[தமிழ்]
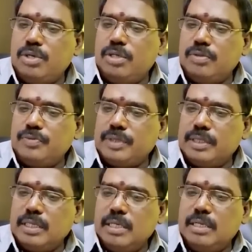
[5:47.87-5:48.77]
குரு
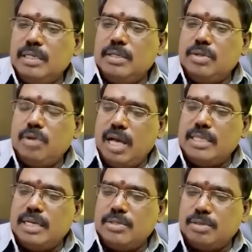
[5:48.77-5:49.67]

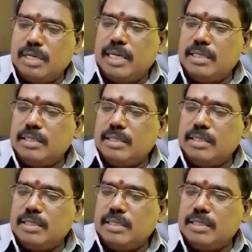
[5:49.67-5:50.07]
துலாத்தில் சுக்கரன்